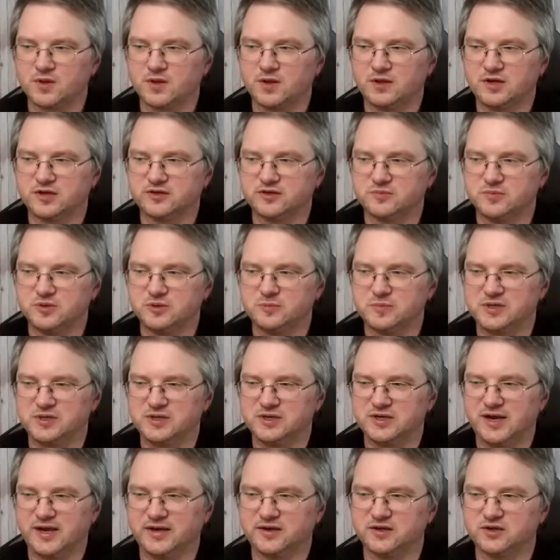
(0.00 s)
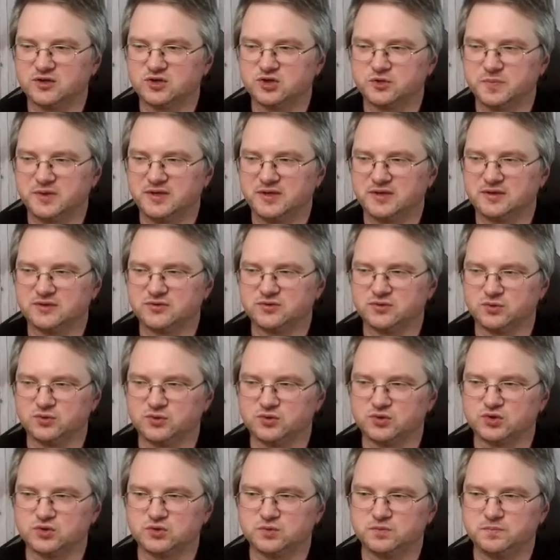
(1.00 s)
Lass mich mal den anderen Springer
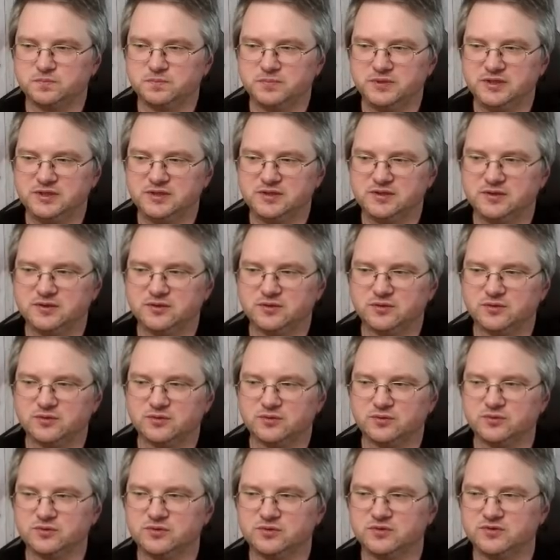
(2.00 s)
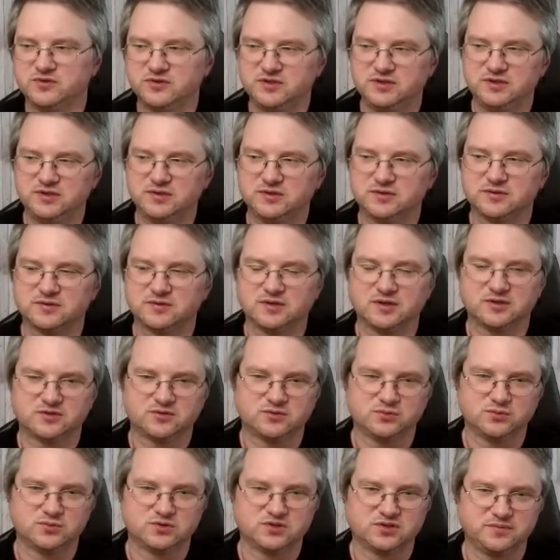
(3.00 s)
zurückspielen und sie
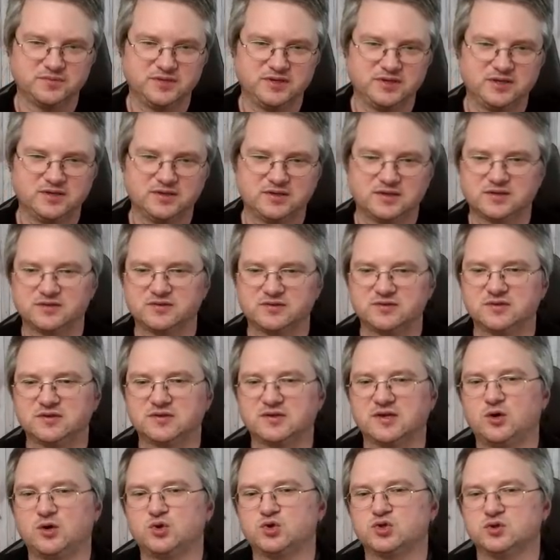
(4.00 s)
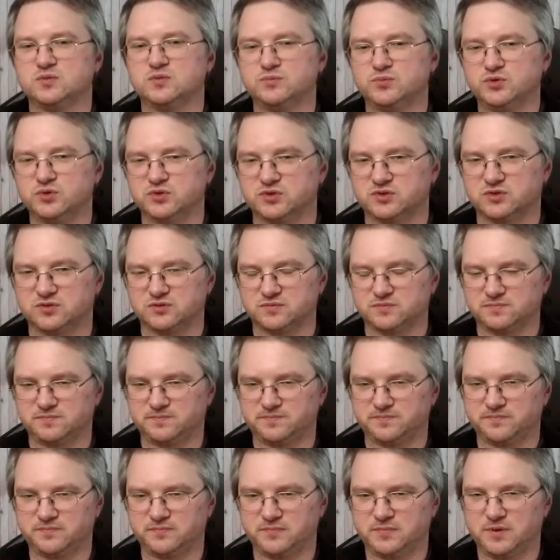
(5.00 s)
dazu zwingen, dass sie tauschen muss.
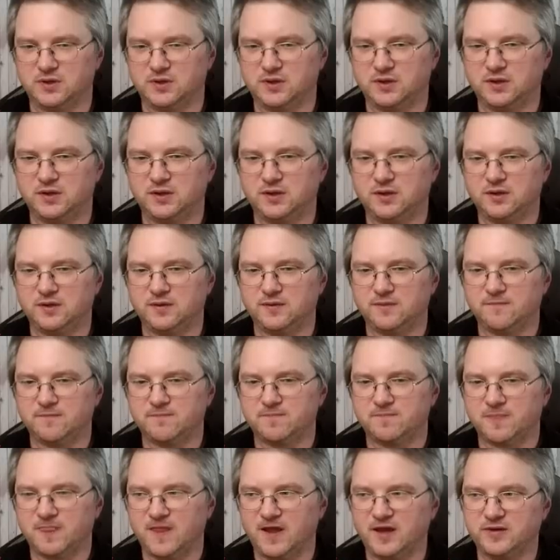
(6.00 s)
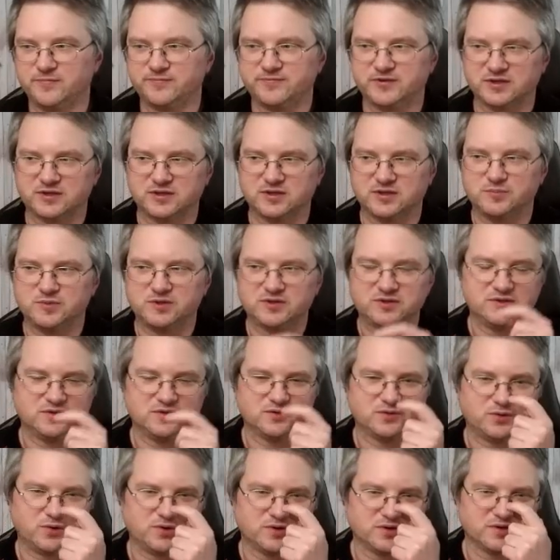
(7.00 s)
Einfach damit
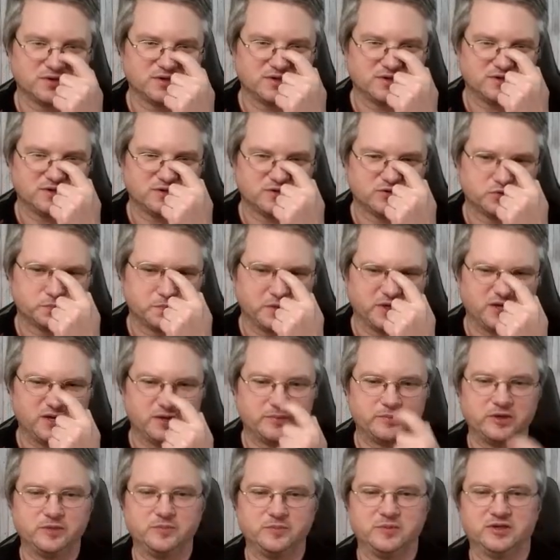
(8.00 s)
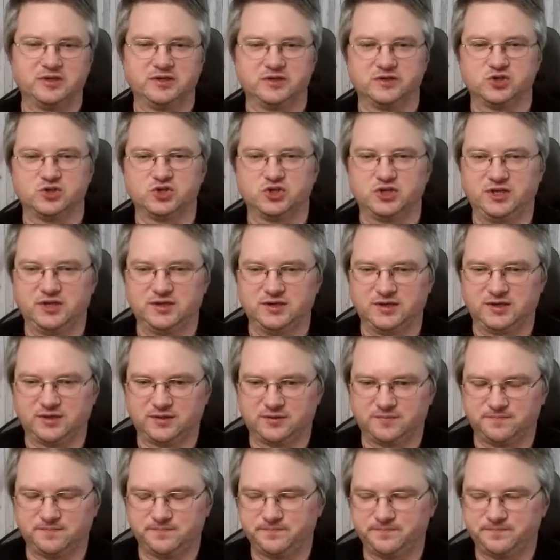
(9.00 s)
sie dort nicht den Springer bei mir drin stehen hat.